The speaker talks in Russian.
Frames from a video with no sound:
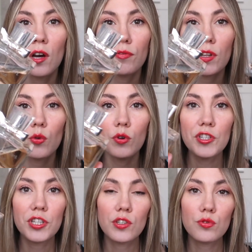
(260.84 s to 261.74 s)

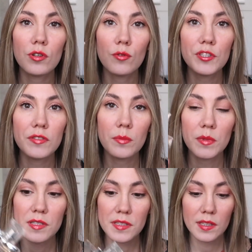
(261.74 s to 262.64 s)
флакончик и с
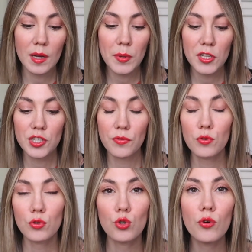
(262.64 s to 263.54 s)
удовольствием носила. Опять же,
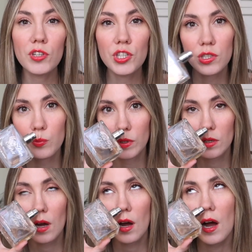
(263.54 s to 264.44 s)
фруктовый
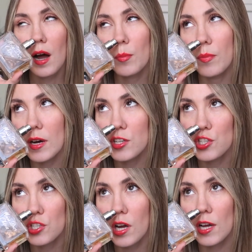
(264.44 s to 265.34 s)
шипр,
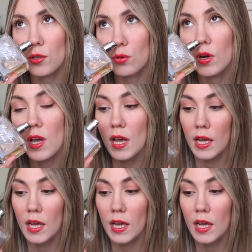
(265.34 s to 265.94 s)
обожаю.